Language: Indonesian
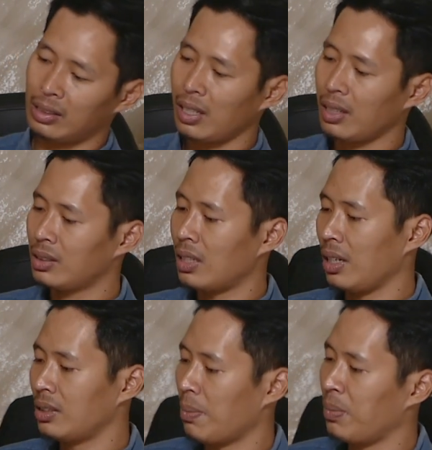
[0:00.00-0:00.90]
tes
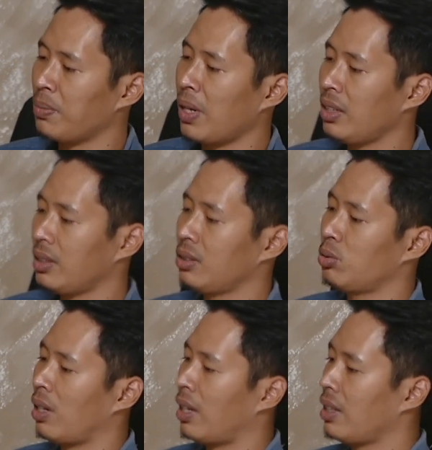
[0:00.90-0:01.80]
dari samping mic
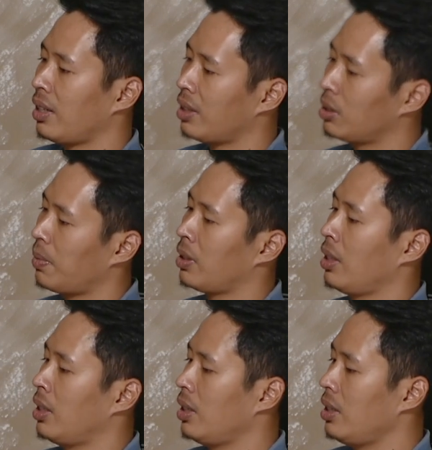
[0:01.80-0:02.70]
suaranya
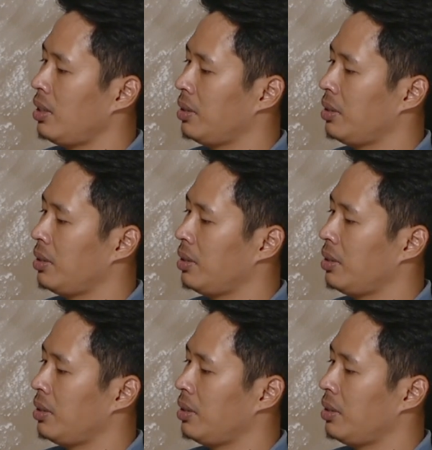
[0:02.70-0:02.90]
seperti ini